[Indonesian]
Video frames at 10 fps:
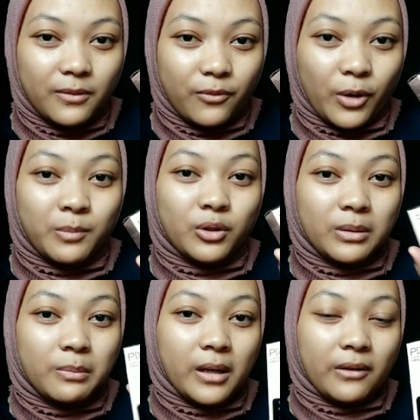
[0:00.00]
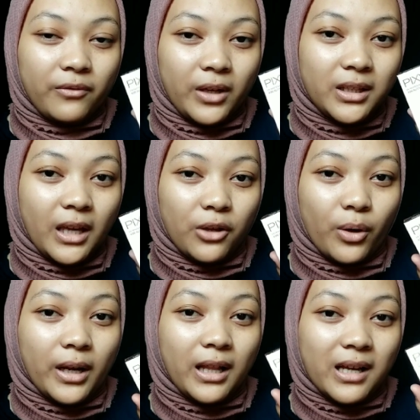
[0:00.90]
for beauty benefit yaitu
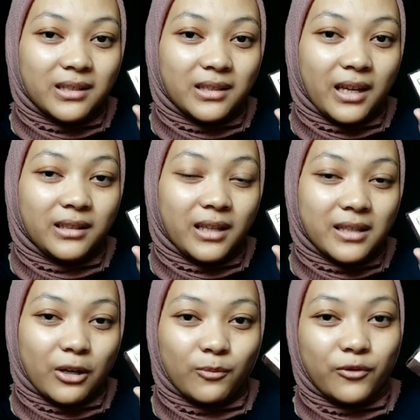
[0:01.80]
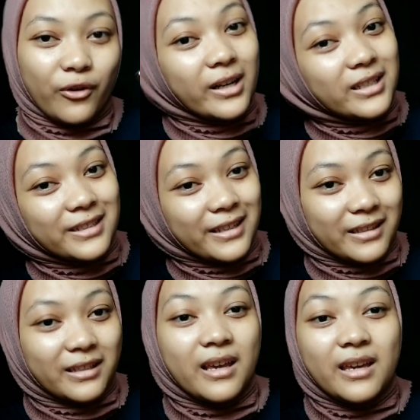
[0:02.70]
adalah Less Serum Foundation.